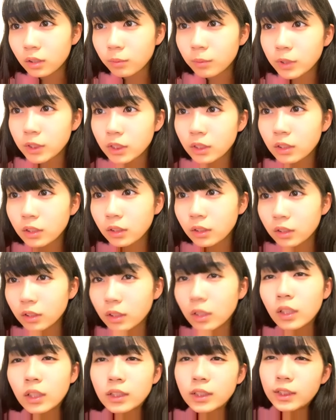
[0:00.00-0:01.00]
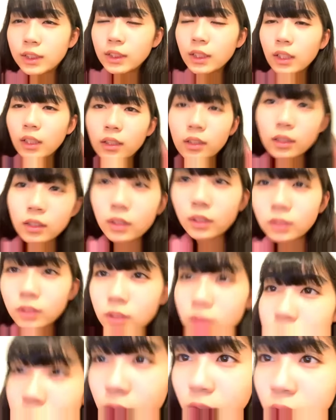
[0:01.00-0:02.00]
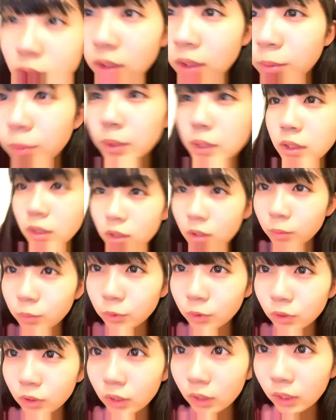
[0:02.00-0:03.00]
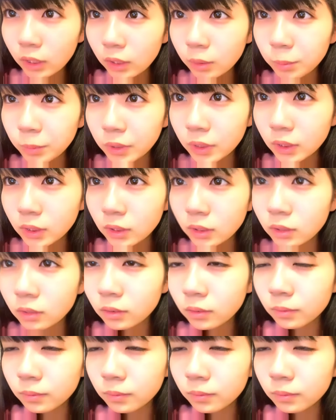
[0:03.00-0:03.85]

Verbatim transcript: イメーゃなかったなんかちっちゃかったですシャバーニってもっとでかいイメージ